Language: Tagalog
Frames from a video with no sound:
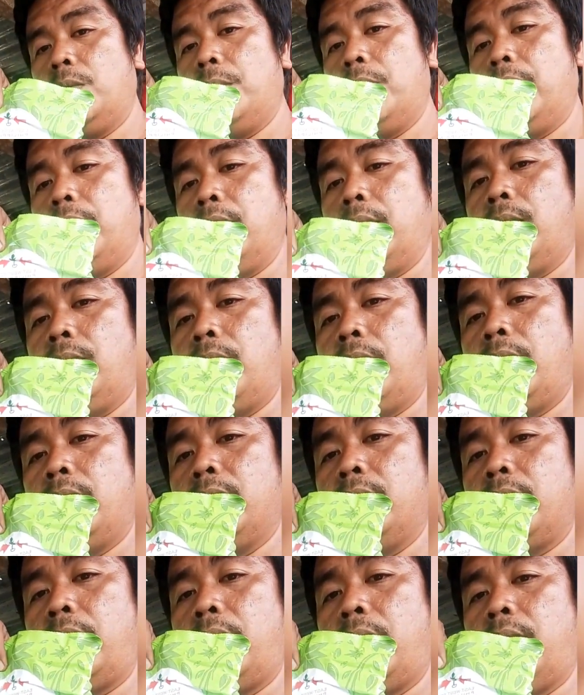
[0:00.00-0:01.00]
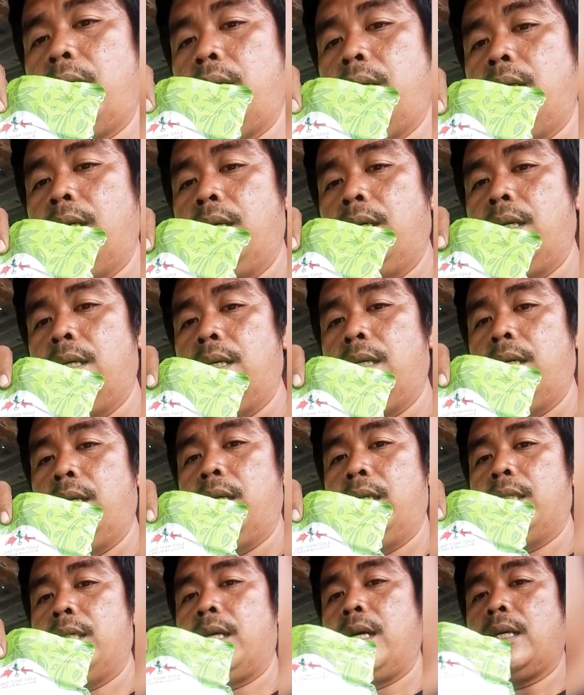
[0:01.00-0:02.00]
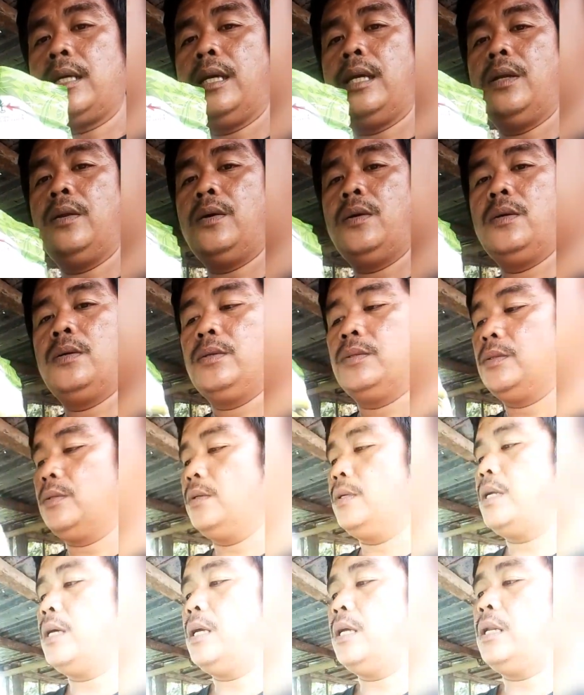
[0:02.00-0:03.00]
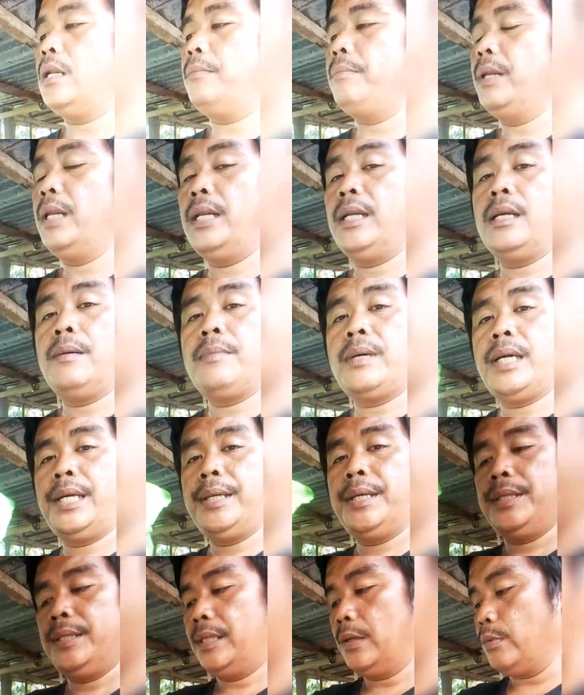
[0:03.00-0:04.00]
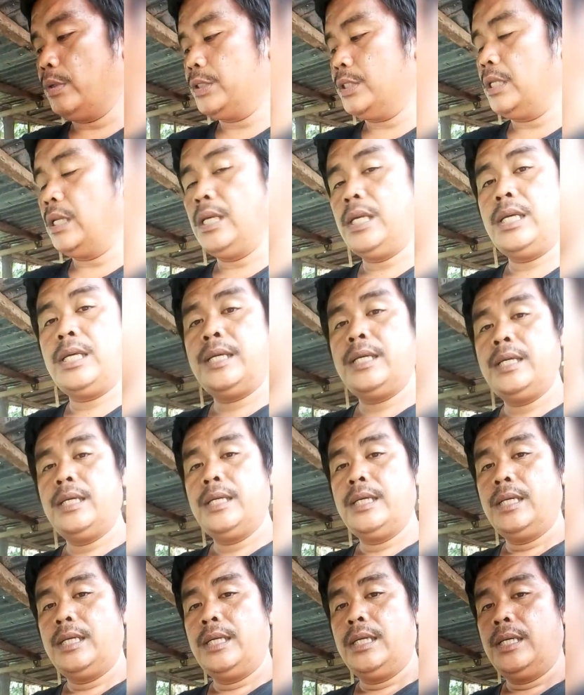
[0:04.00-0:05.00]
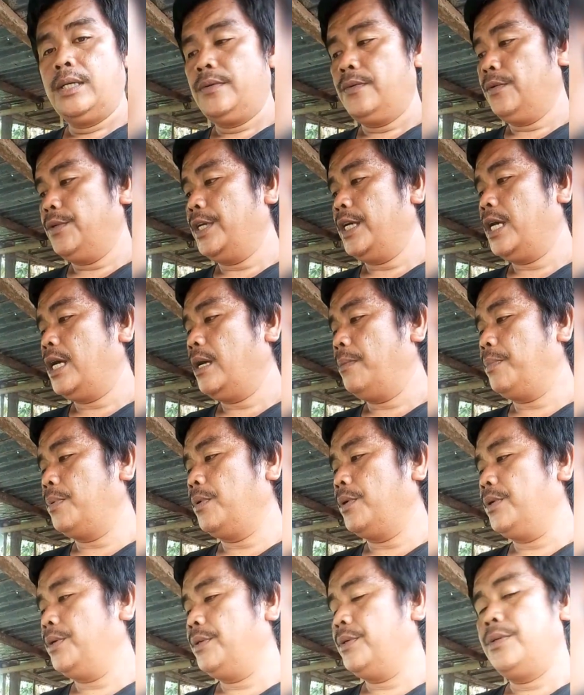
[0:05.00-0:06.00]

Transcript: mga kulay sa isa ka kilo. So na nabilin gamay. Tibas ko ni unyang hapon.